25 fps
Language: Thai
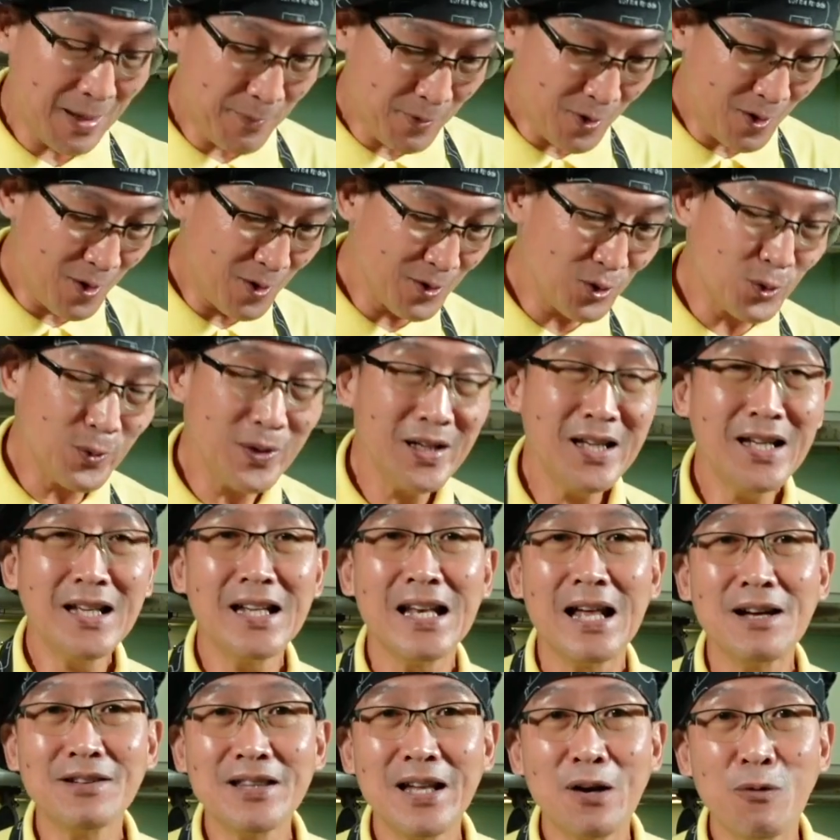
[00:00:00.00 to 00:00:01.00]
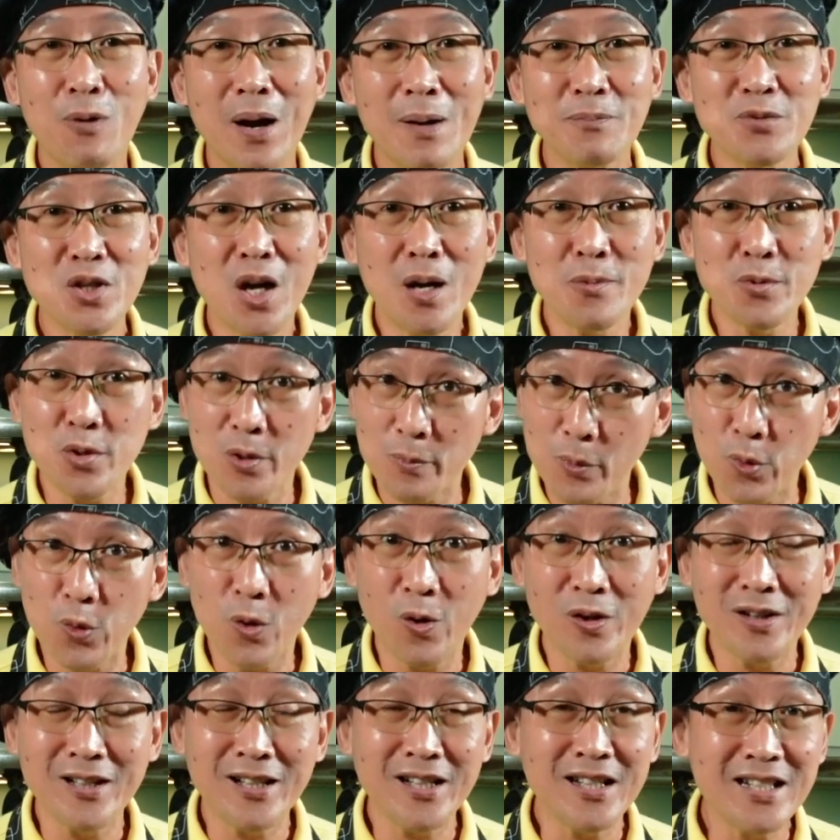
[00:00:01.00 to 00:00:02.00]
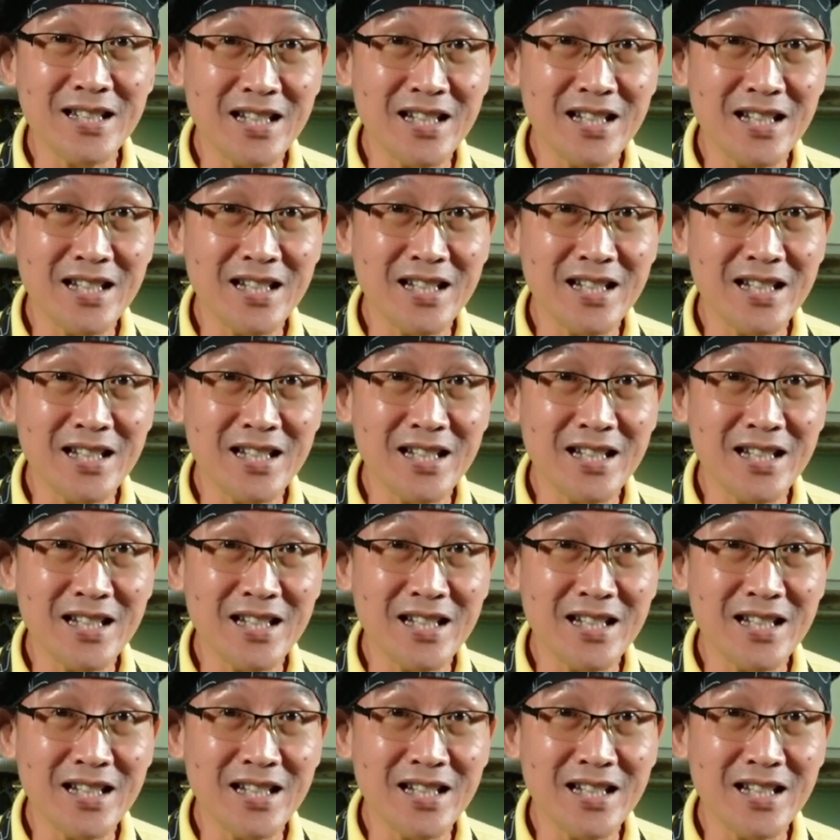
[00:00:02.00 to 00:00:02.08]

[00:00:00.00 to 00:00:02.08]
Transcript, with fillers: นะครับก็ตรงนี้แล้วแต่ความชอบส่วนบุคคล